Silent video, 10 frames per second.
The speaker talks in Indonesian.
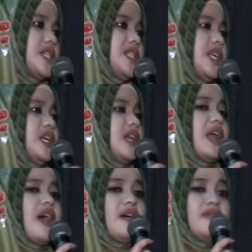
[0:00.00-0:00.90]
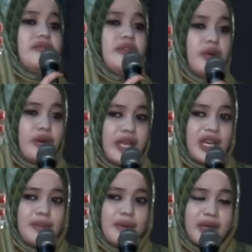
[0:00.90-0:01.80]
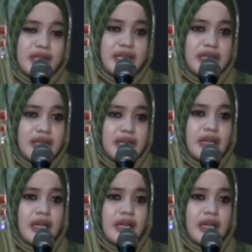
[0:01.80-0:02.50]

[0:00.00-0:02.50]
pasti rawuh nggih napa boten?